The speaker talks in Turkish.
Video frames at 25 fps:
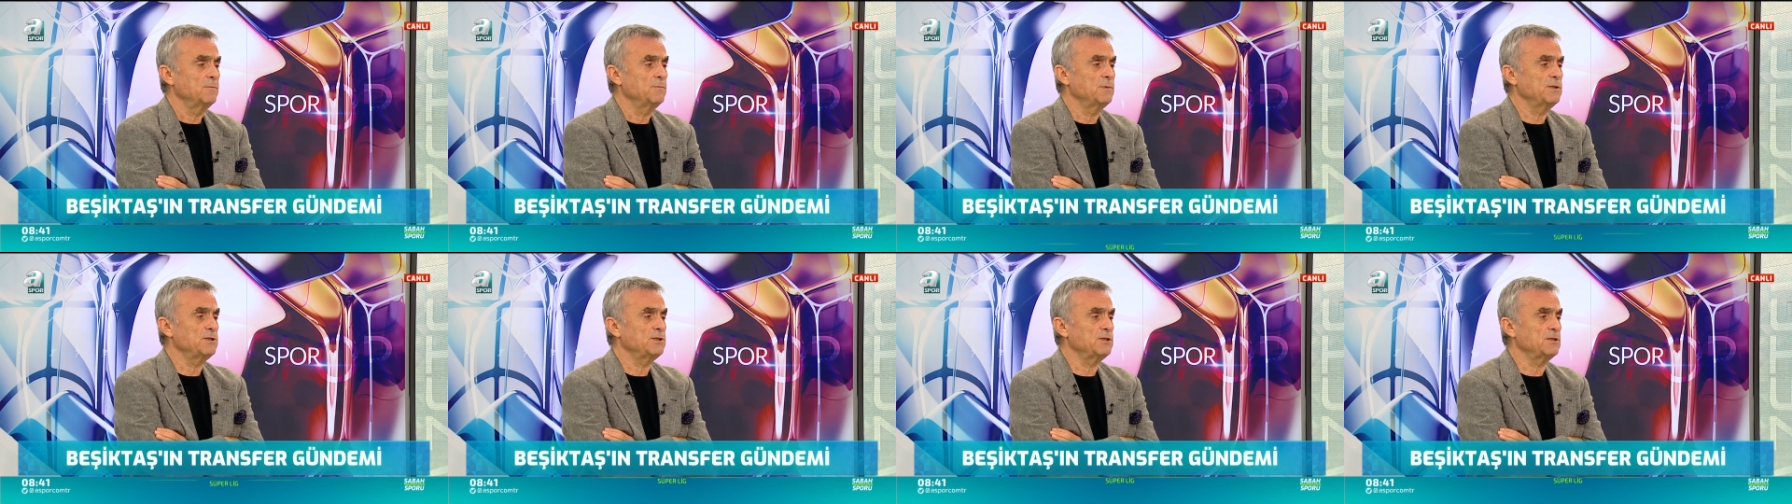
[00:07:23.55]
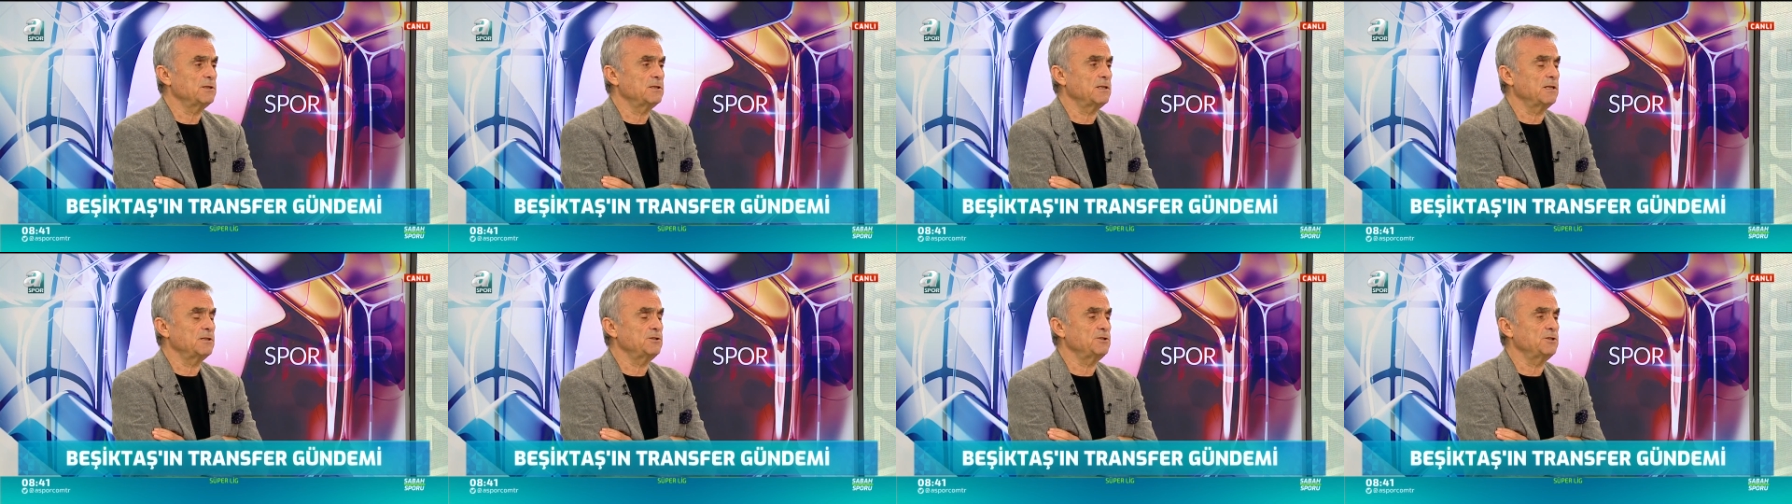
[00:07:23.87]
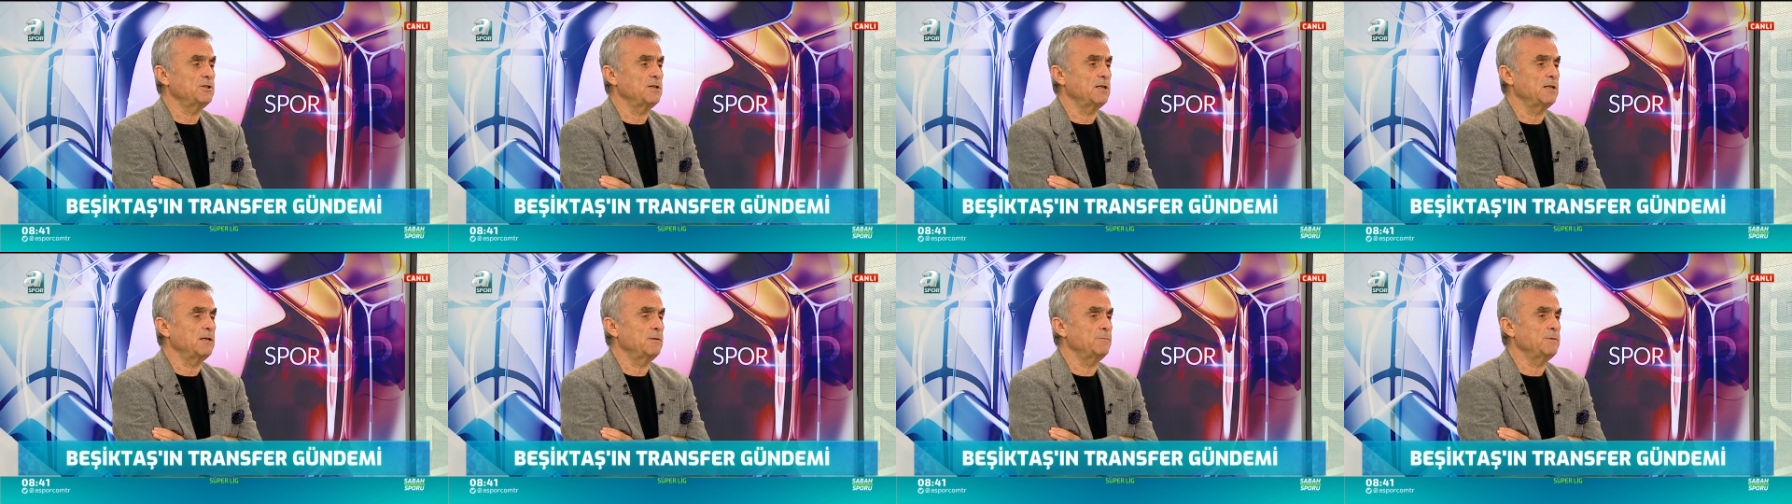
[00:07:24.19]

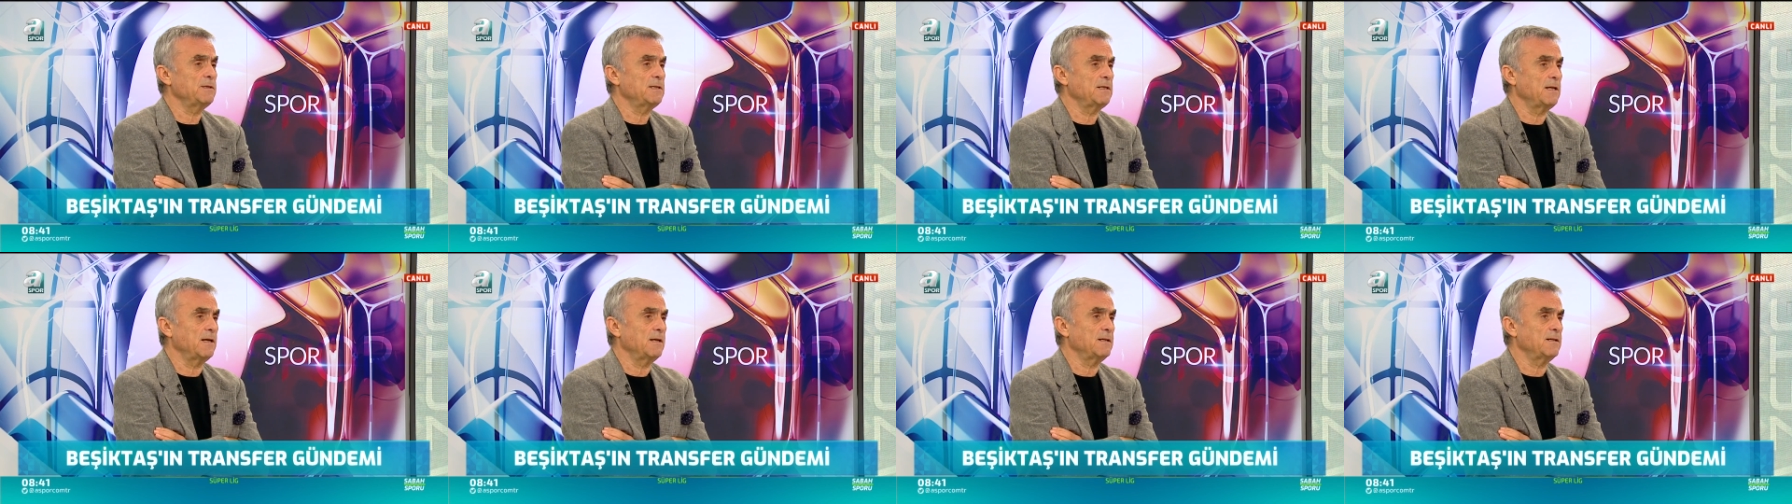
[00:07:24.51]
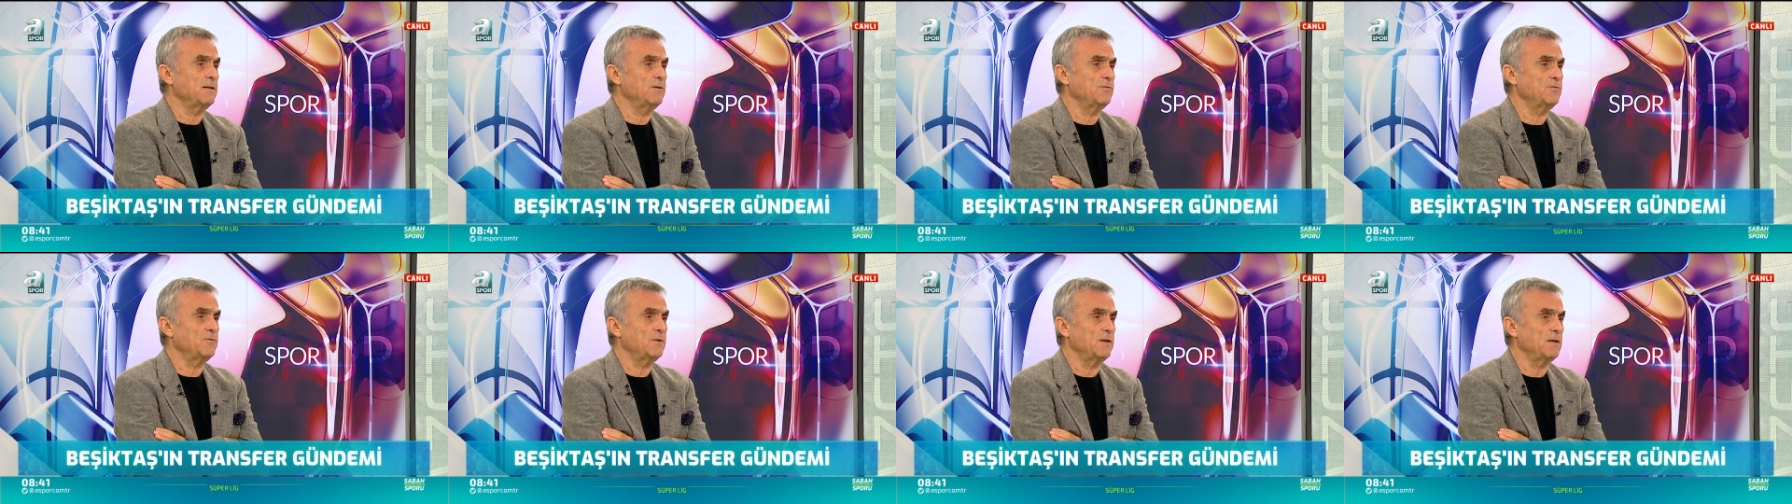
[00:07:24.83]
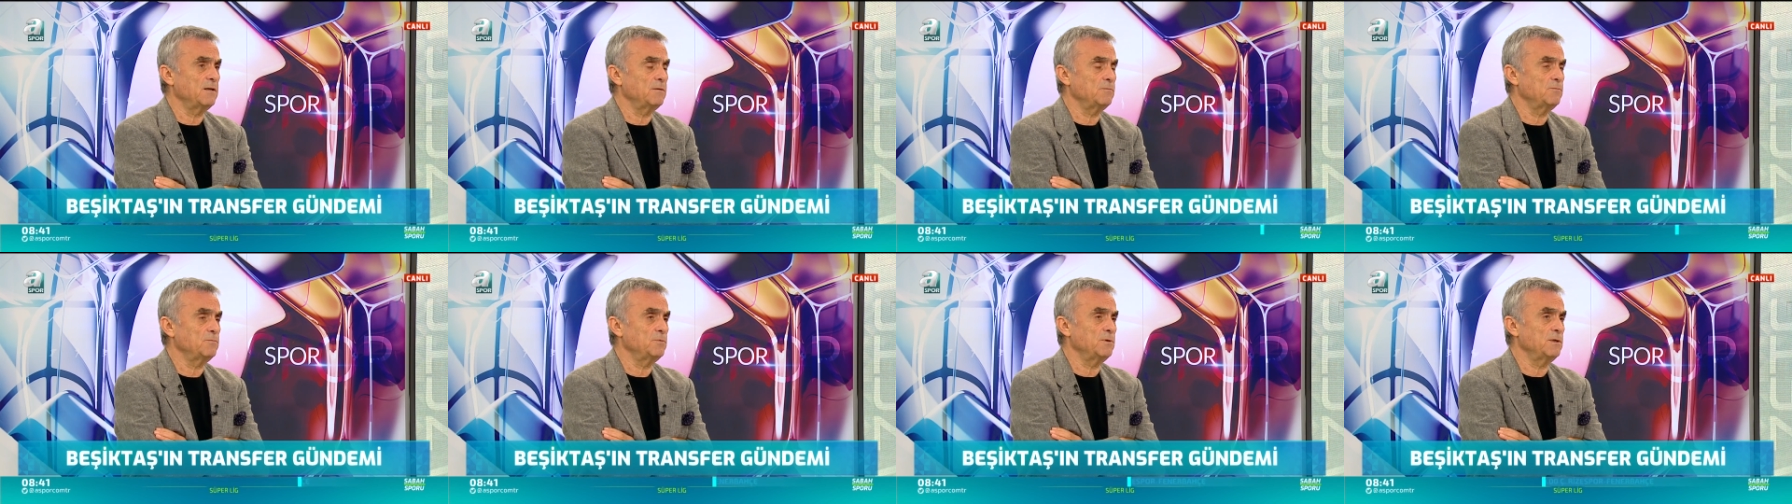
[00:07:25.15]
Beşiktaş yeni bir teklifle